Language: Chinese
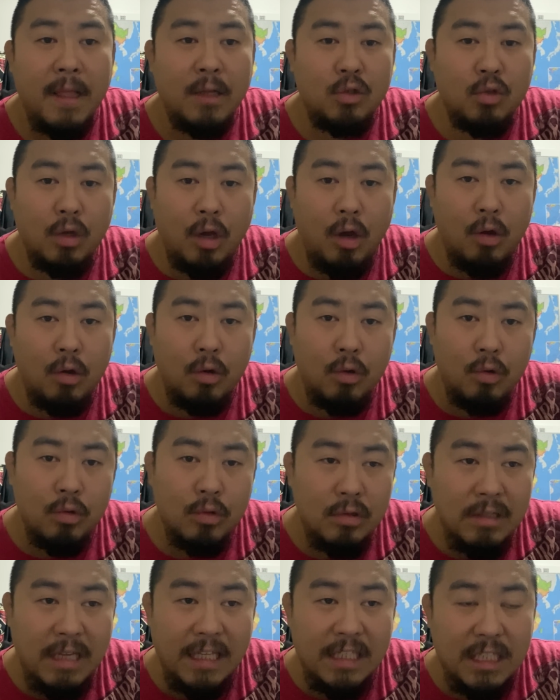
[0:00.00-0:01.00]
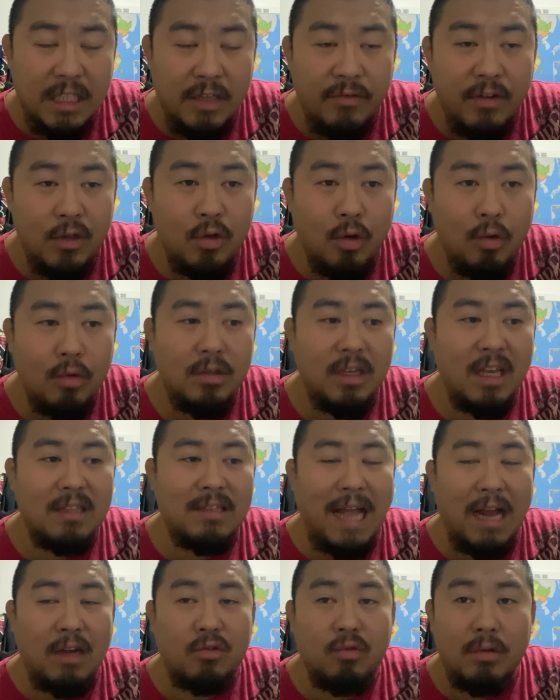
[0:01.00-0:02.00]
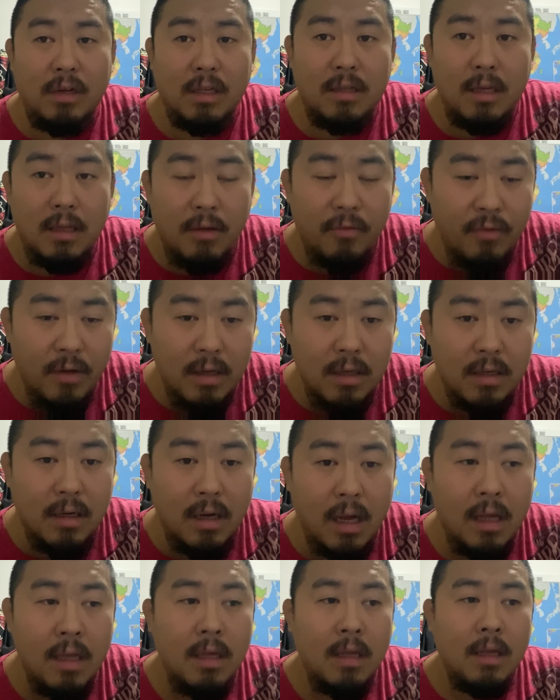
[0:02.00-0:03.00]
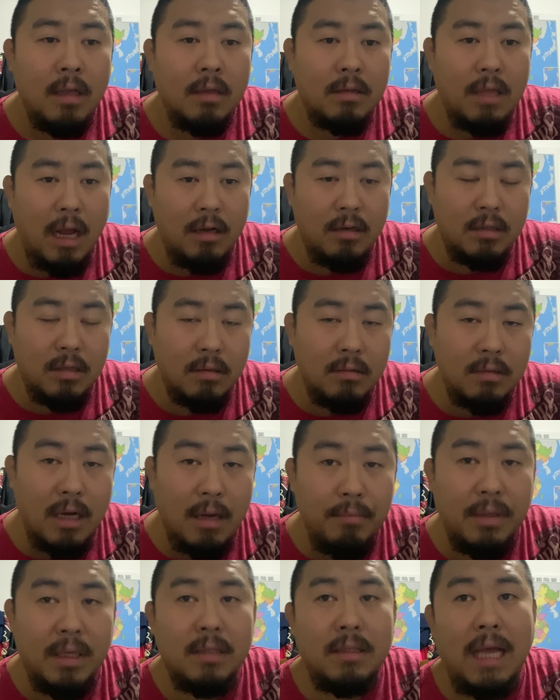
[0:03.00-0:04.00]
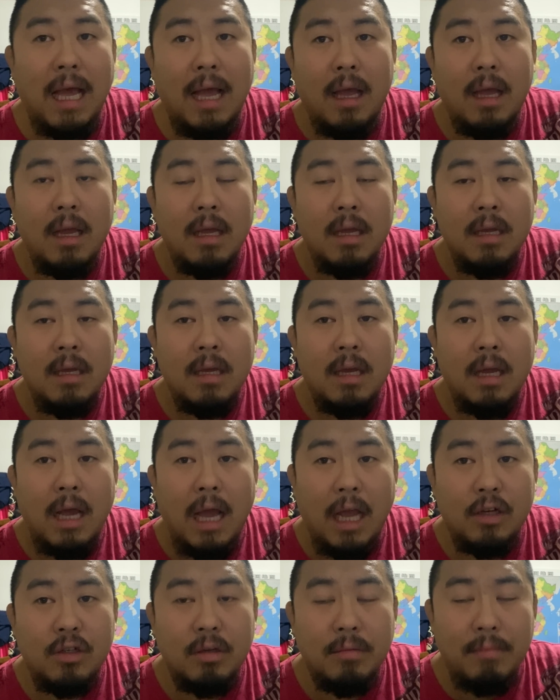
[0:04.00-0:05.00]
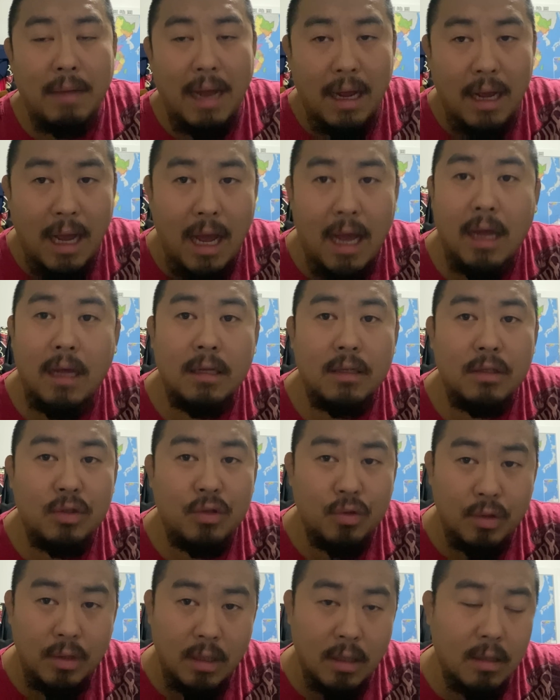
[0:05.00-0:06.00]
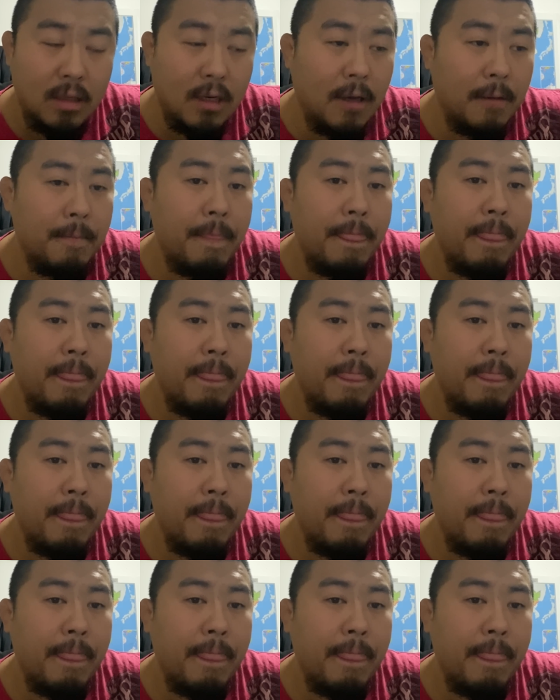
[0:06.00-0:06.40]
最后那几分钟也打出了他的风格，但整场比赛还是马哈去赢了。